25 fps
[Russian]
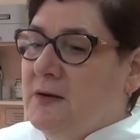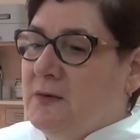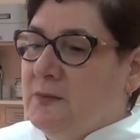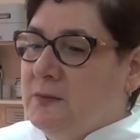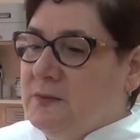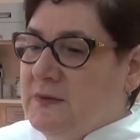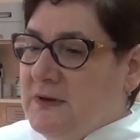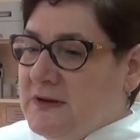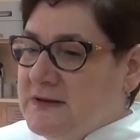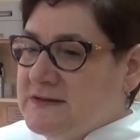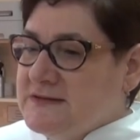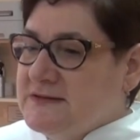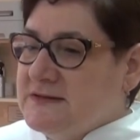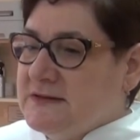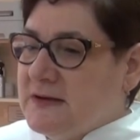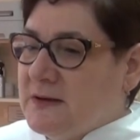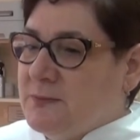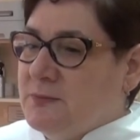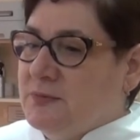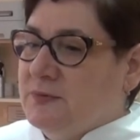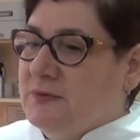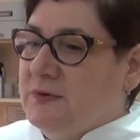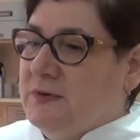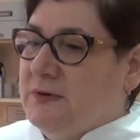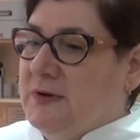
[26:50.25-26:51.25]
У нас
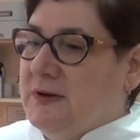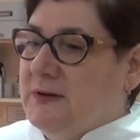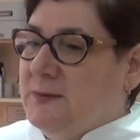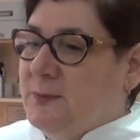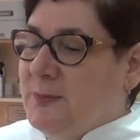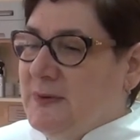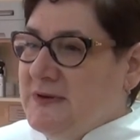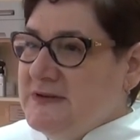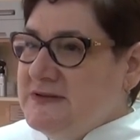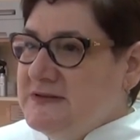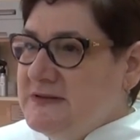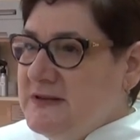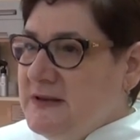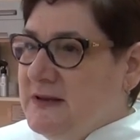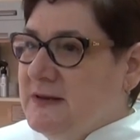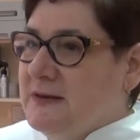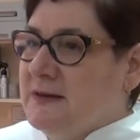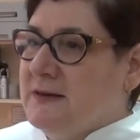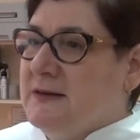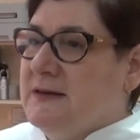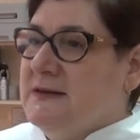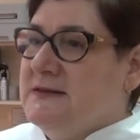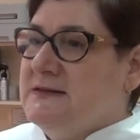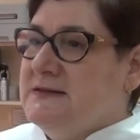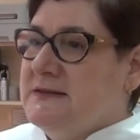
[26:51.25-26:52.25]
работает
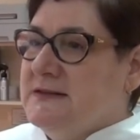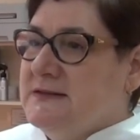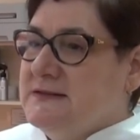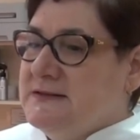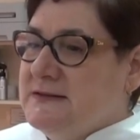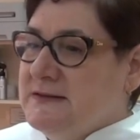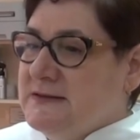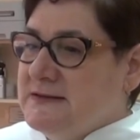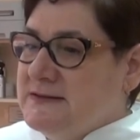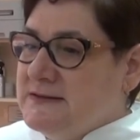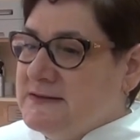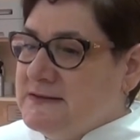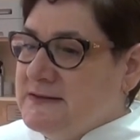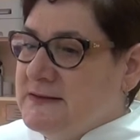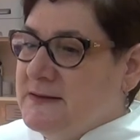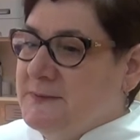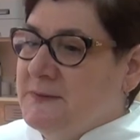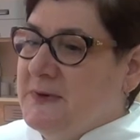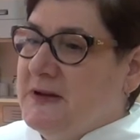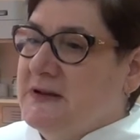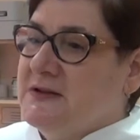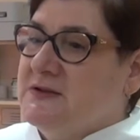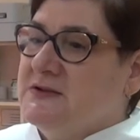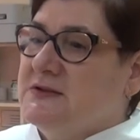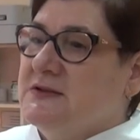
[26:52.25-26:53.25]
бассейн, и дети эти
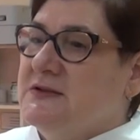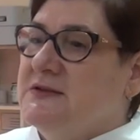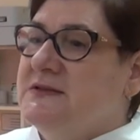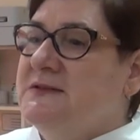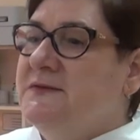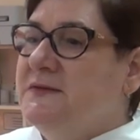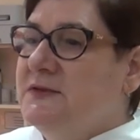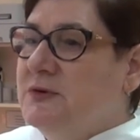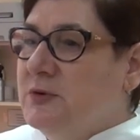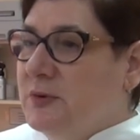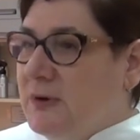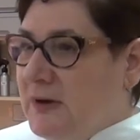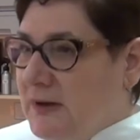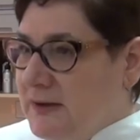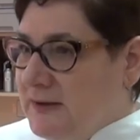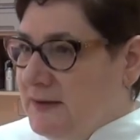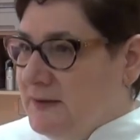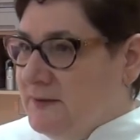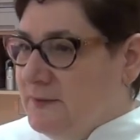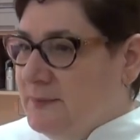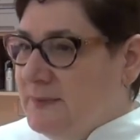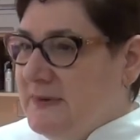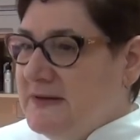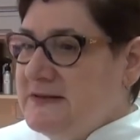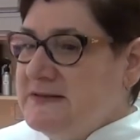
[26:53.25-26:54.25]
занимаются
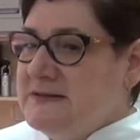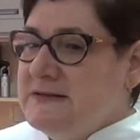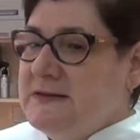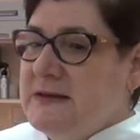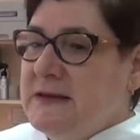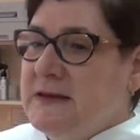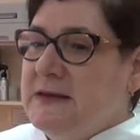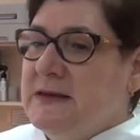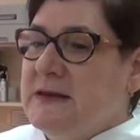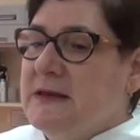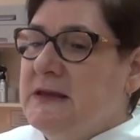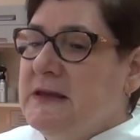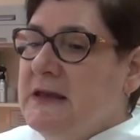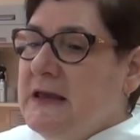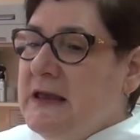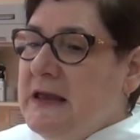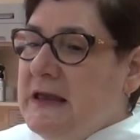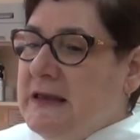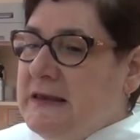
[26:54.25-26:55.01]
индивидуально в бассейне.